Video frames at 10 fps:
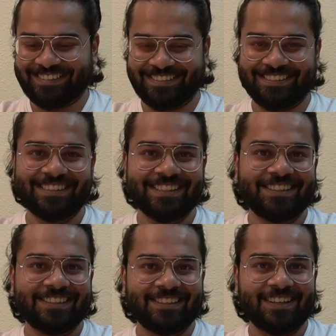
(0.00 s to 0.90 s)

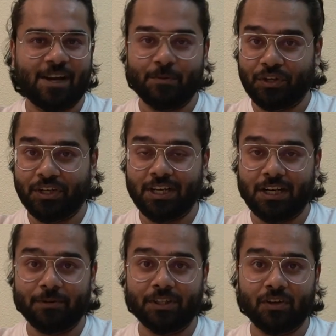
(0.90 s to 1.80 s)
अभी नहीं निकालना
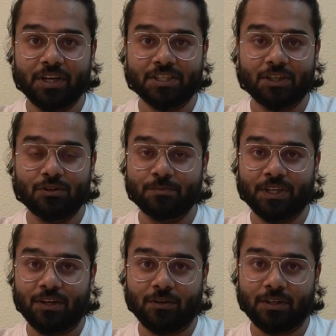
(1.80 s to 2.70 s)
बताओ गैस करो इसमें
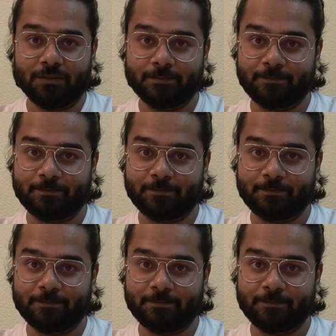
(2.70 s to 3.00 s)
क्या होगा